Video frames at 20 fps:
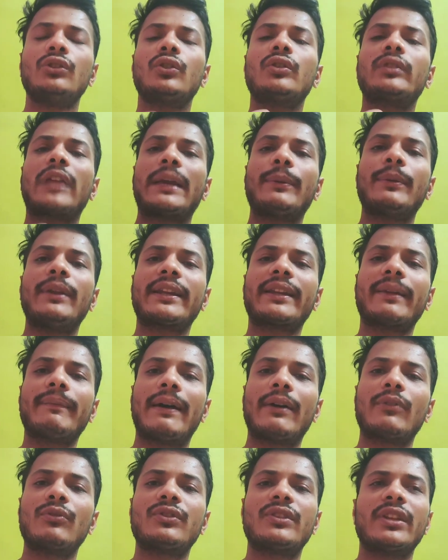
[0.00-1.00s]
তো তাই বলে একটা
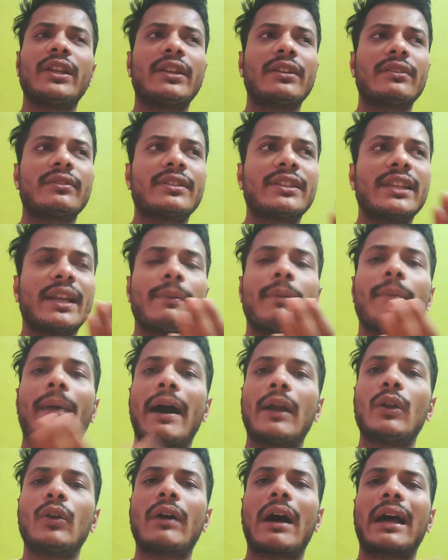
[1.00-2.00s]
মানুষের সিনেমা
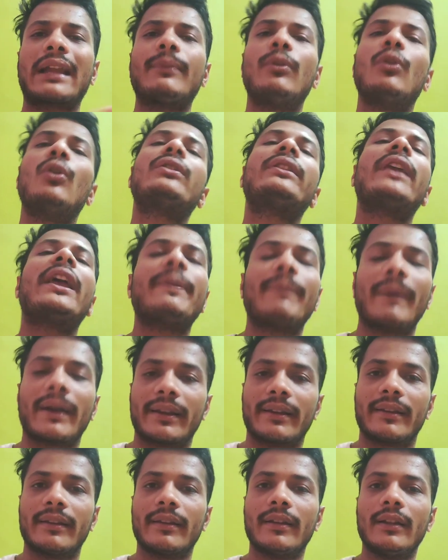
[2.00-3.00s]
ভালো খারাপ হতেই
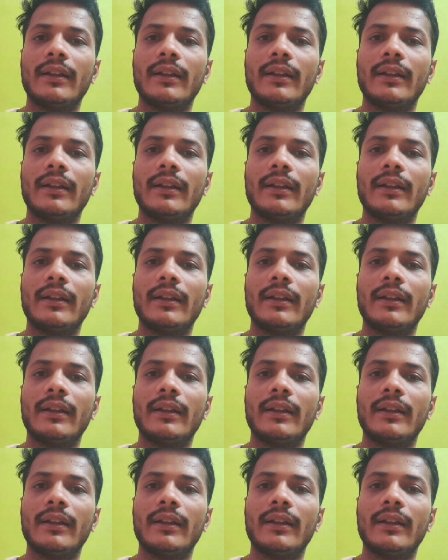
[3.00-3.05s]
পারে